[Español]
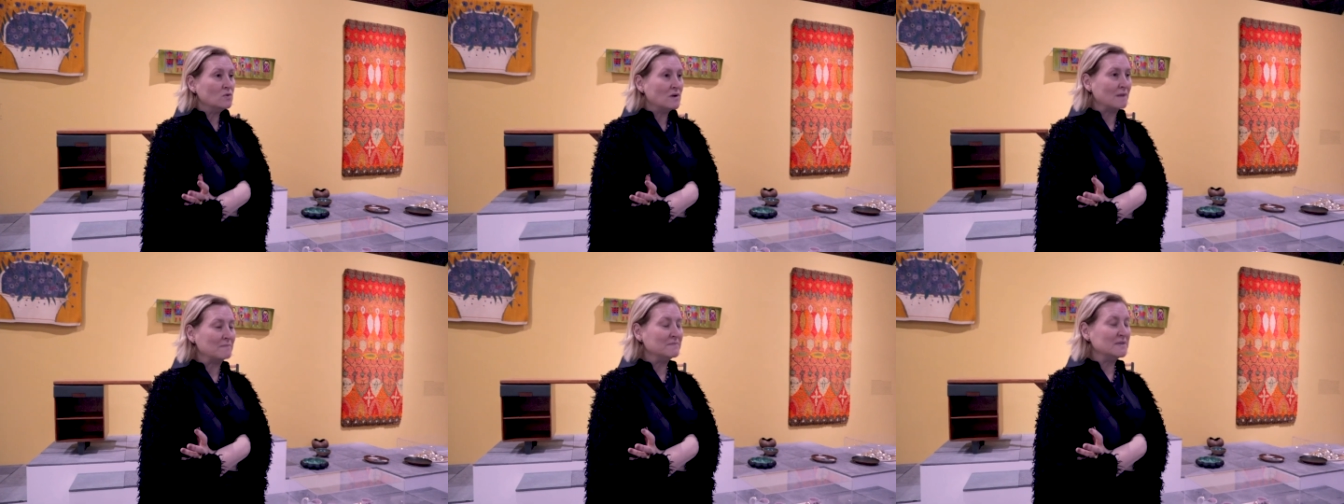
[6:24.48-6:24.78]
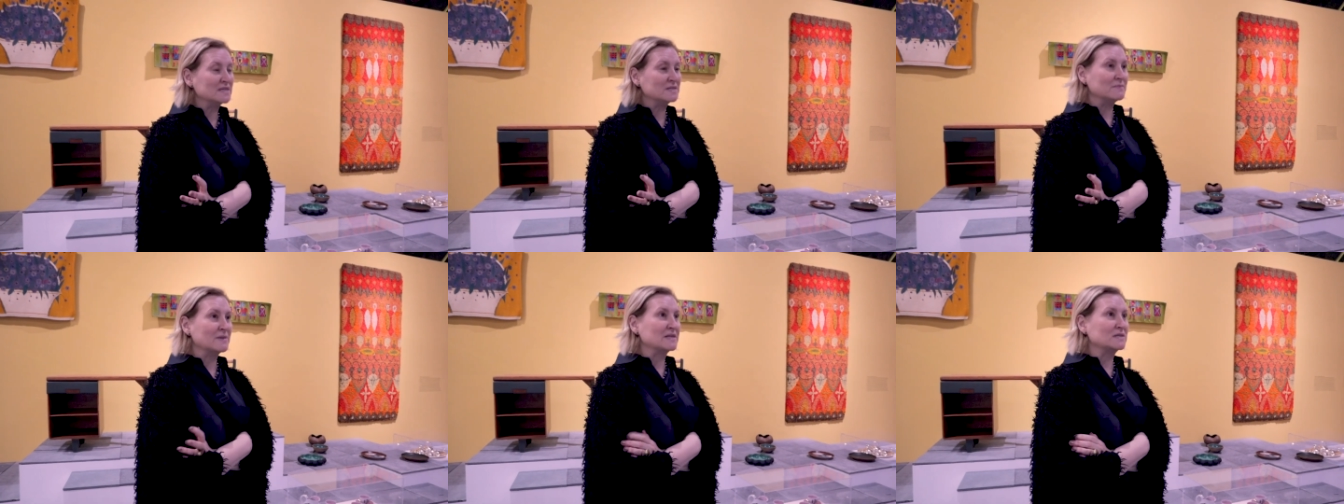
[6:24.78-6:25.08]
una
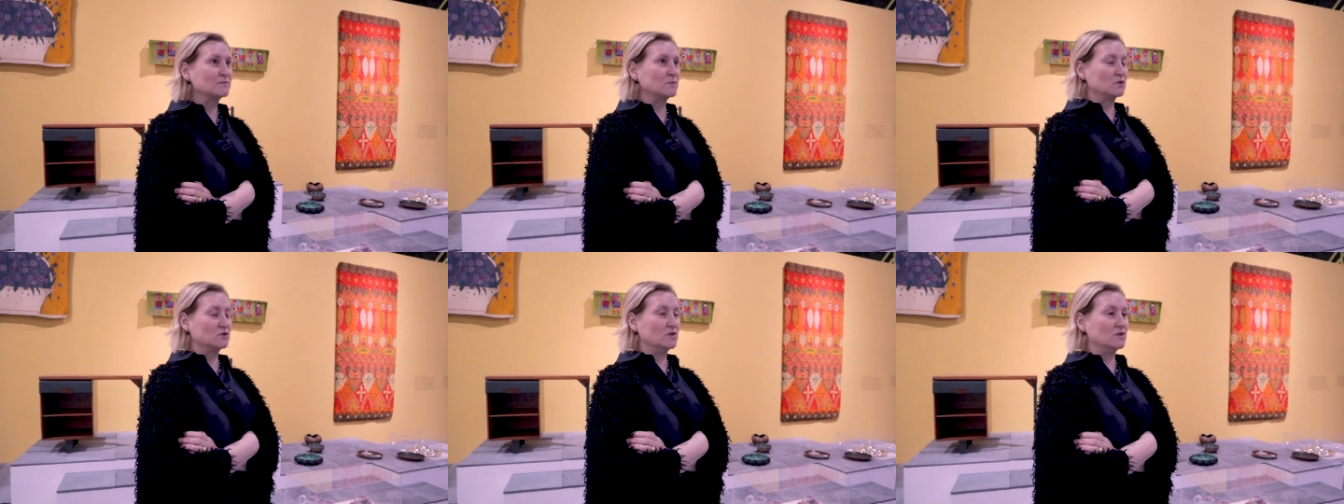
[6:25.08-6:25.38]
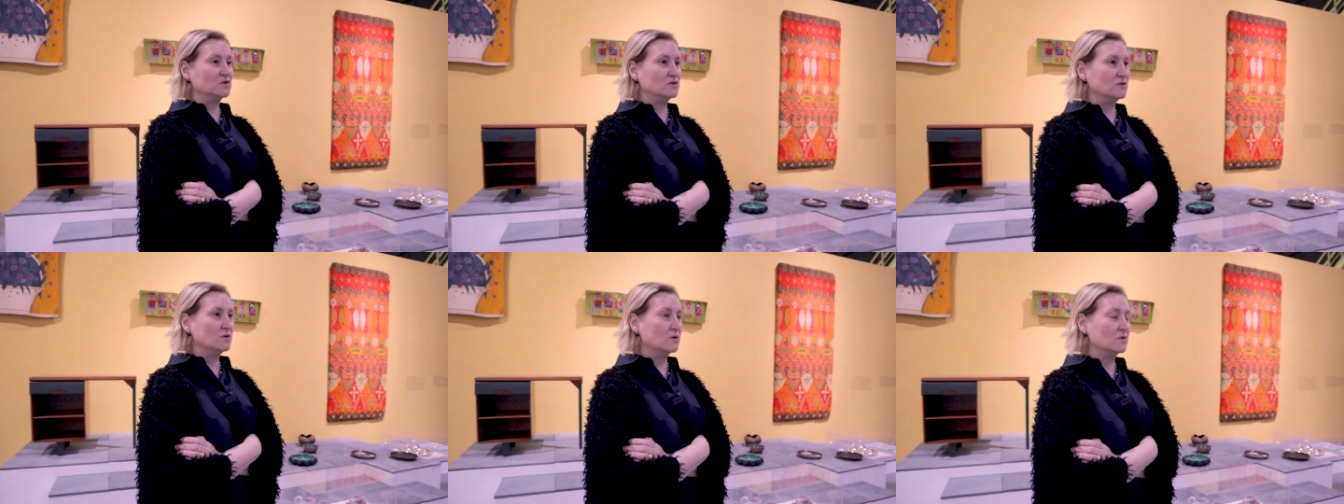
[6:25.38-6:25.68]
misma
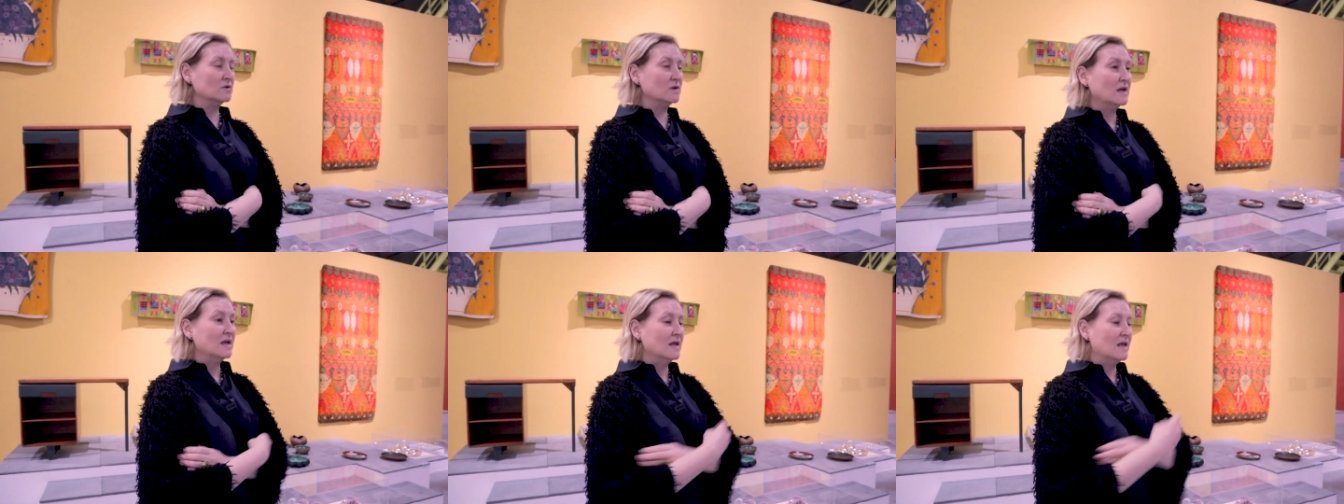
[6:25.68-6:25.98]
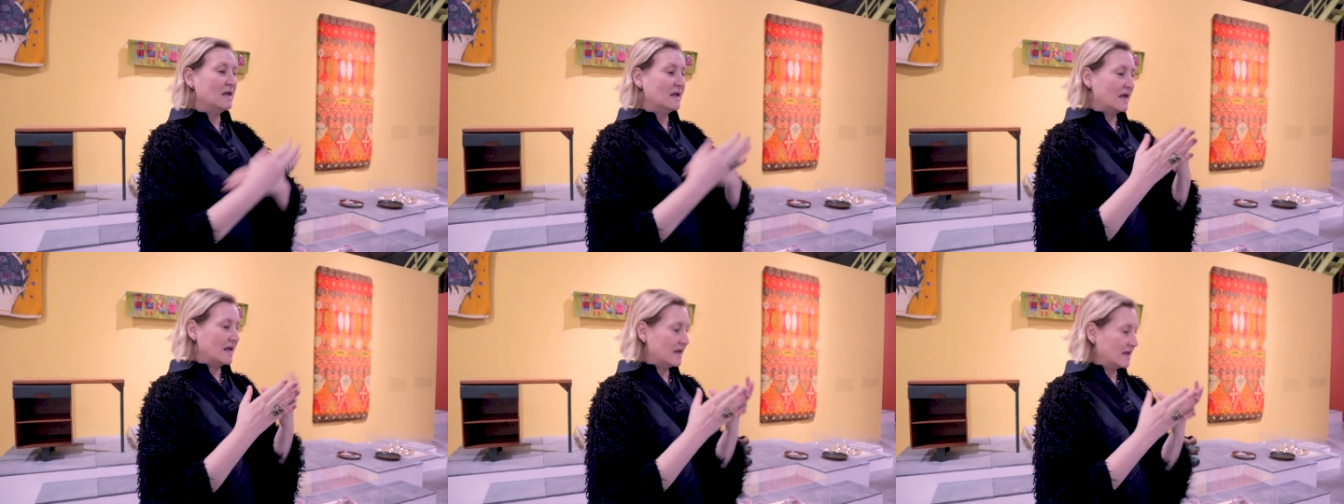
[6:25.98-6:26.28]
exposición,
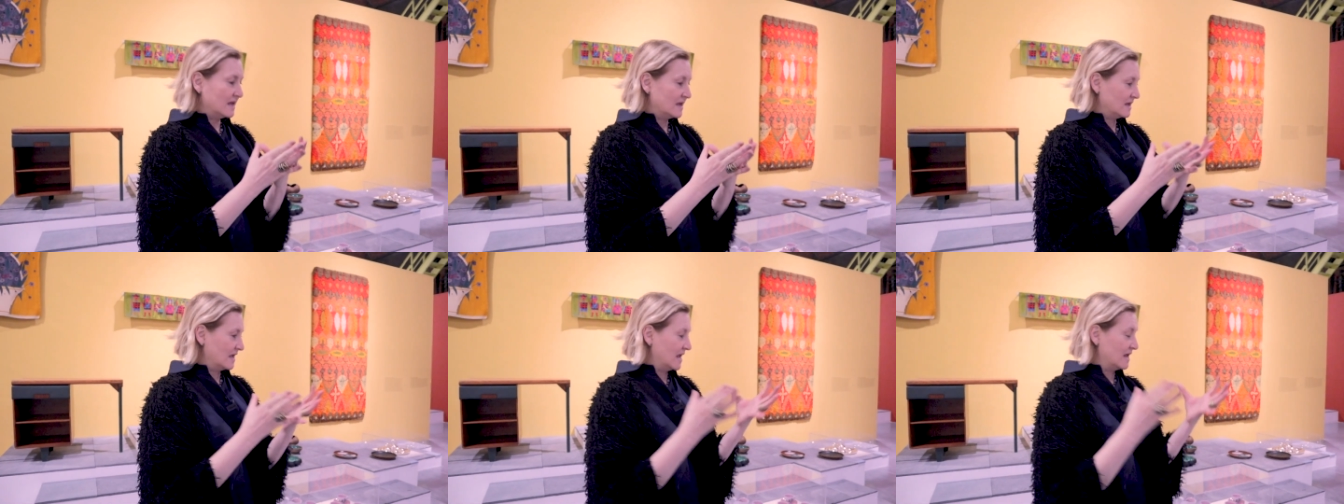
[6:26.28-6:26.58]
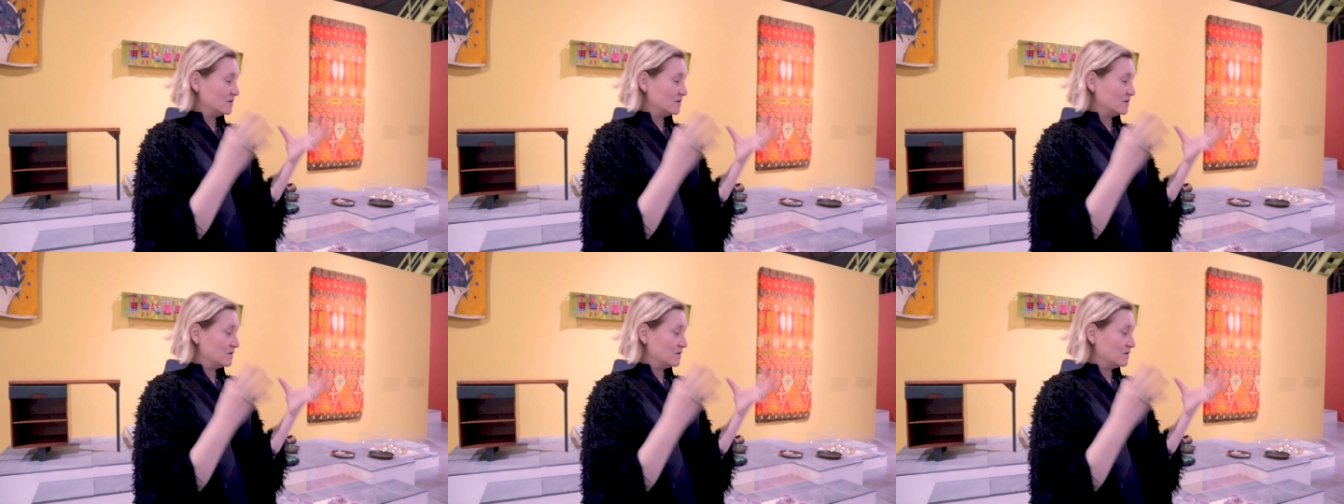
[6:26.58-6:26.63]
eh,